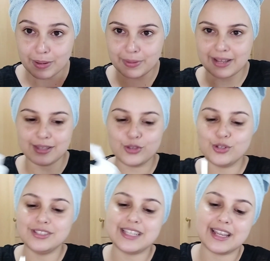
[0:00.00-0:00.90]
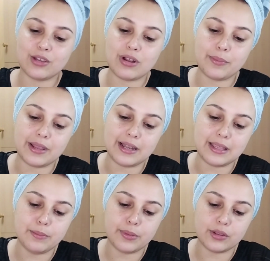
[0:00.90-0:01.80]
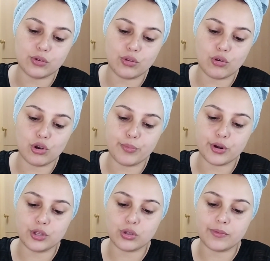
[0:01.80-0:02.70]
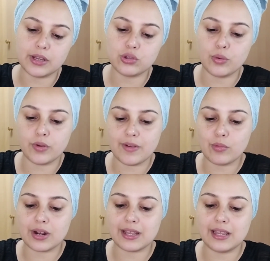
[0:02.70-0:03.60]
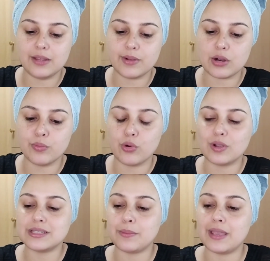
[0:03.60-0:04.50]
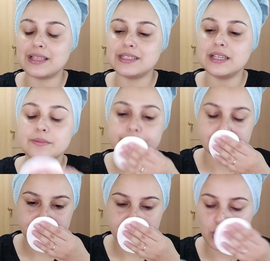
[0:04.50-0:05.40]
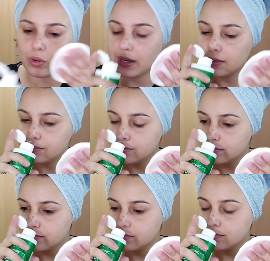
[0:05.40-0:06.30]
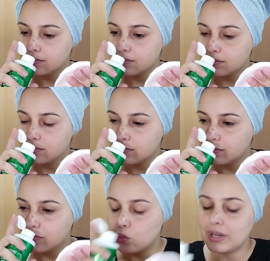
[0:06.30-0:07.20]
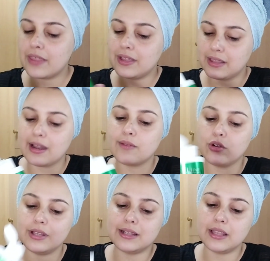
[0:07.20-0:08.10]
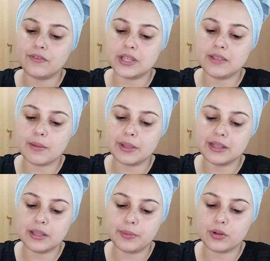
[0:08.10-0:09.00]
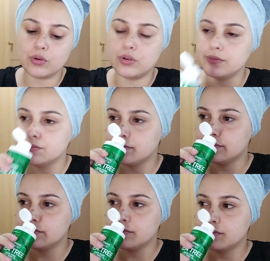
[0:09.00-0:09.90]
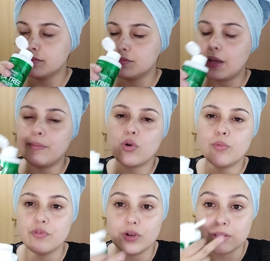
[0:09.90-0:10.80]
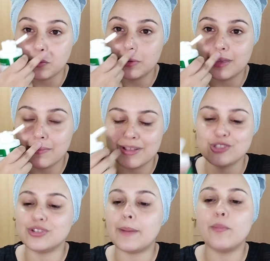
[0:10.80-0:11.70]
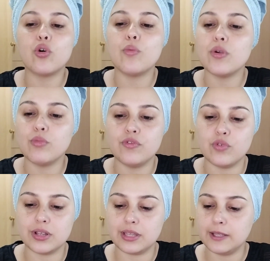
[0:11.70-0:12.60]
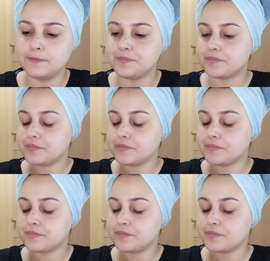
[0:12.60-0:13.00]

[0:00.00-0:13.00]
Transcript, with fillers: preparadito, ya que tengo la piel limpia y todo, y con los poritos abiertos, pues vamos a reequilibrar un poco ese pH. ¿Huele? Huele aceite del árbol del té, efectivamente, pero tampoco muy fuerte. Uy, que me mancho, tampoco muy muy fuerte, ¿eh?